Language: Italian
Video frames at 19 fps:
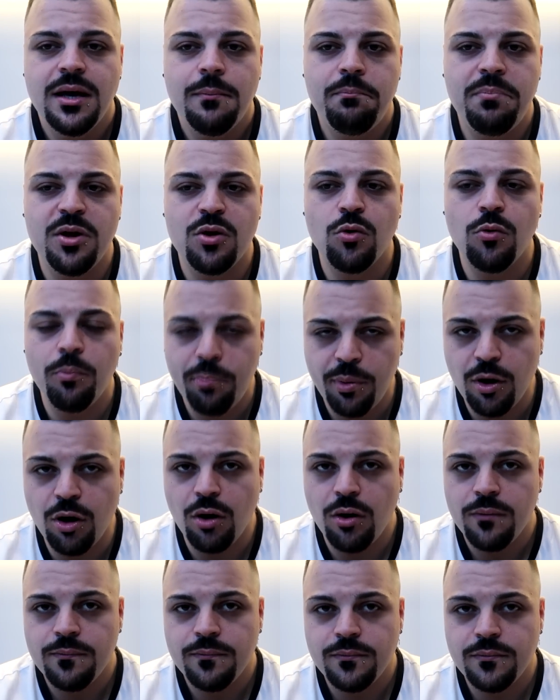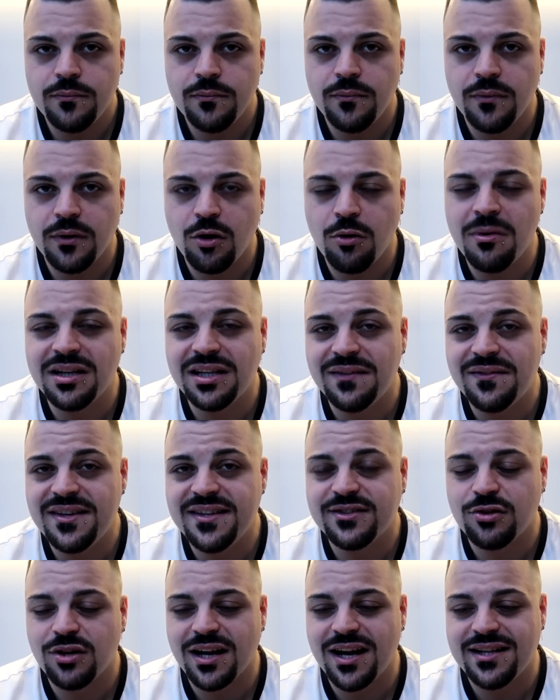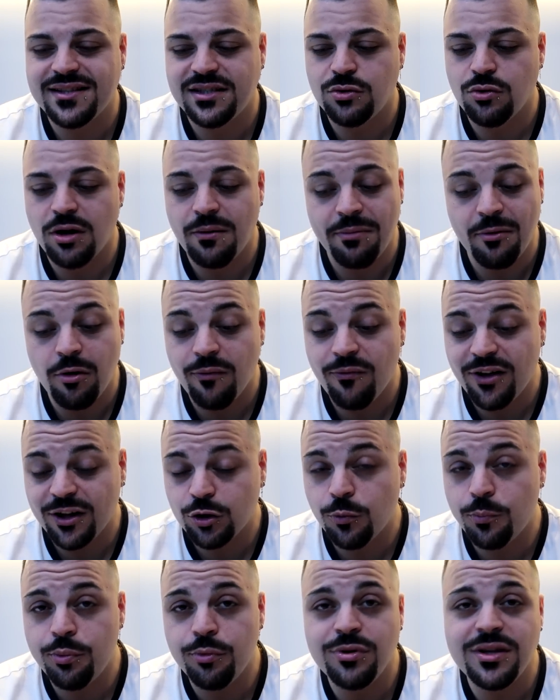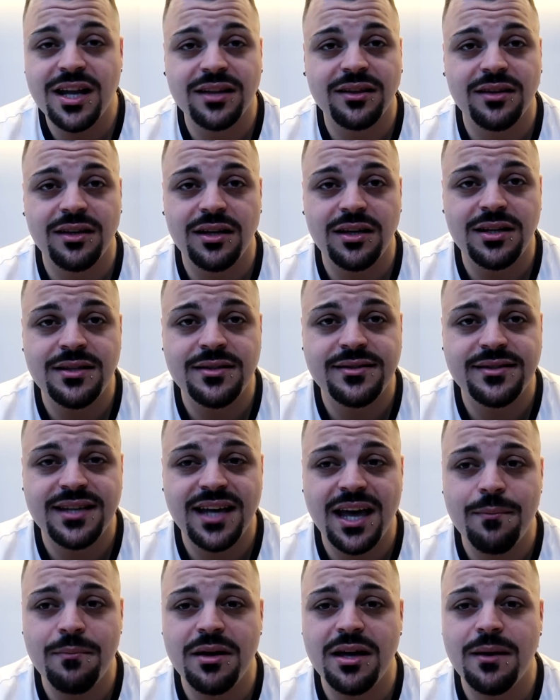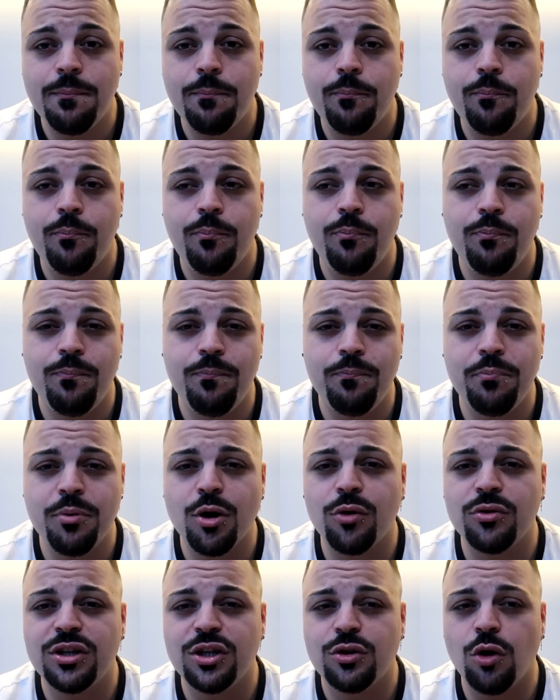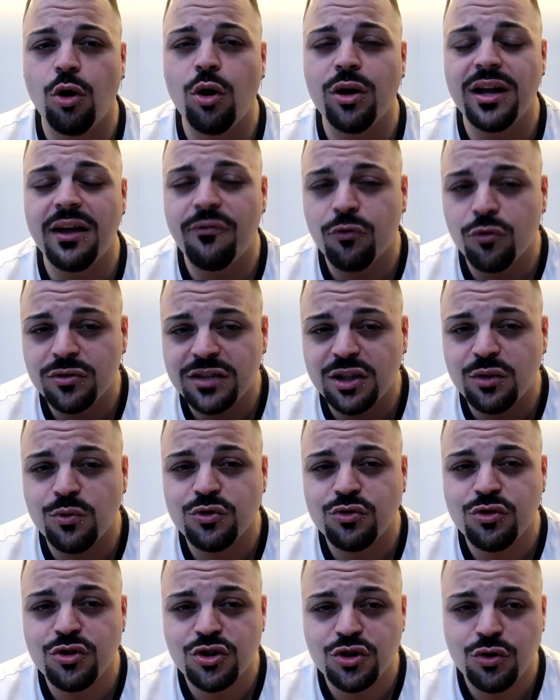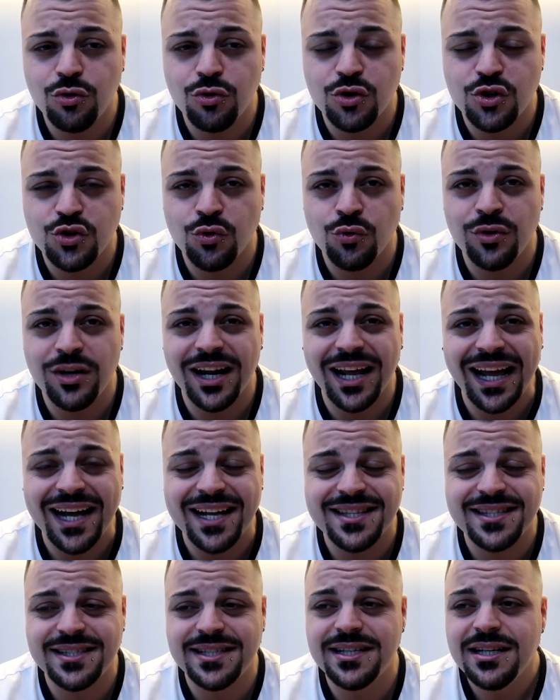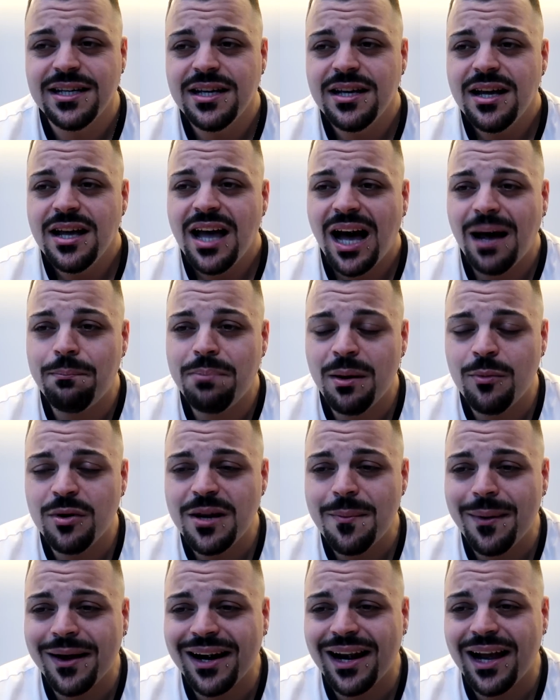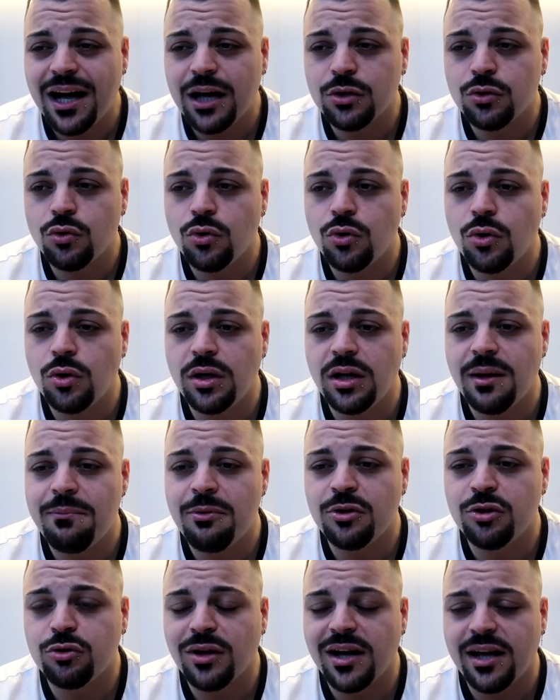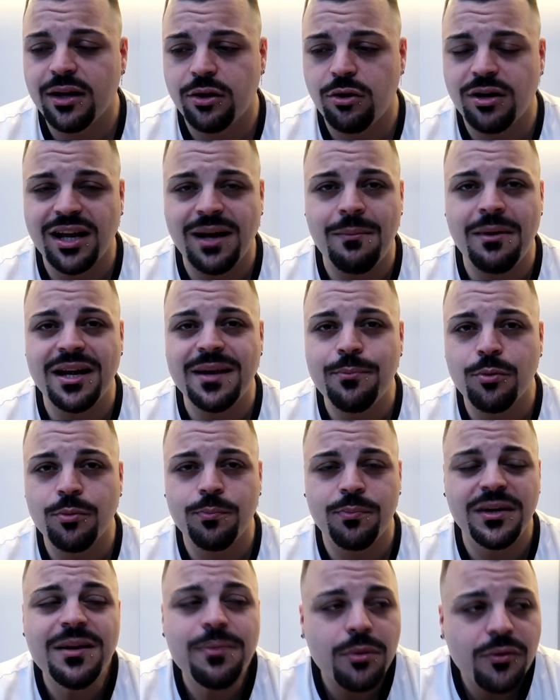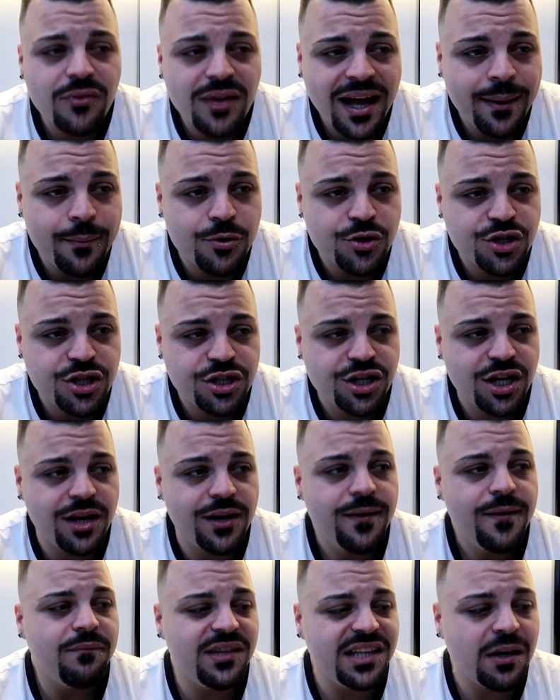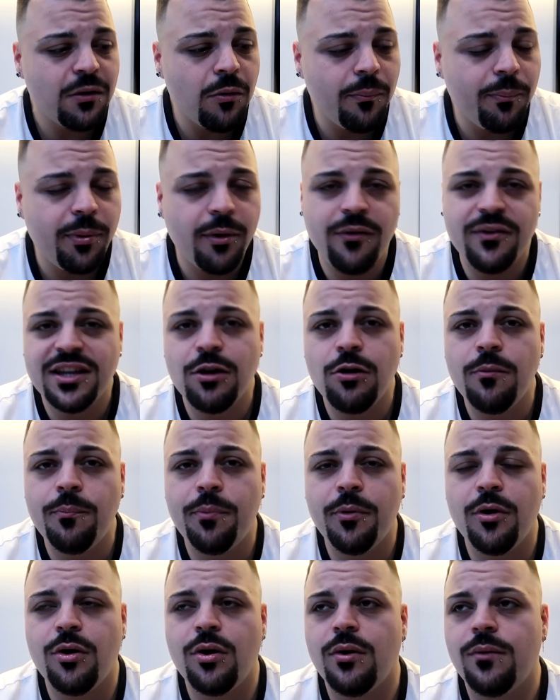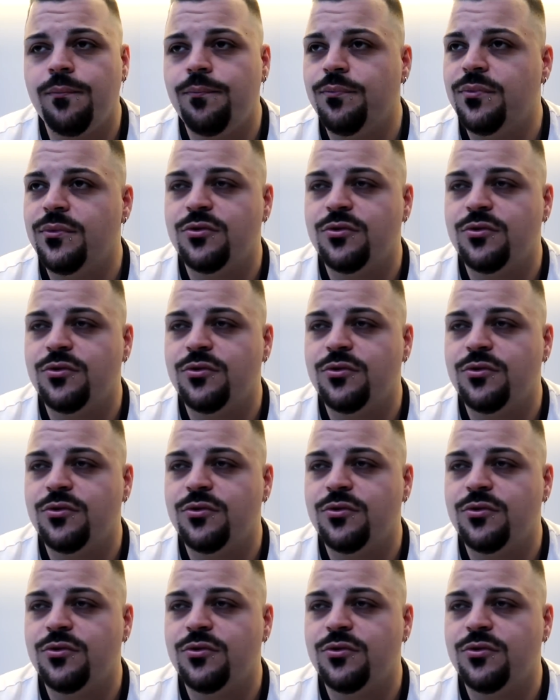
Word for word: Per un po', come avete visto ragazzi, non abbiamo fatto più niente insieme, però ho, detto, ho riaffrontato questo discorso con i ragazzi, abbiamo riparlato e abbiamo detto cacchio raga ma riproviamoci, cioè vediamo un po', vediamo un po'.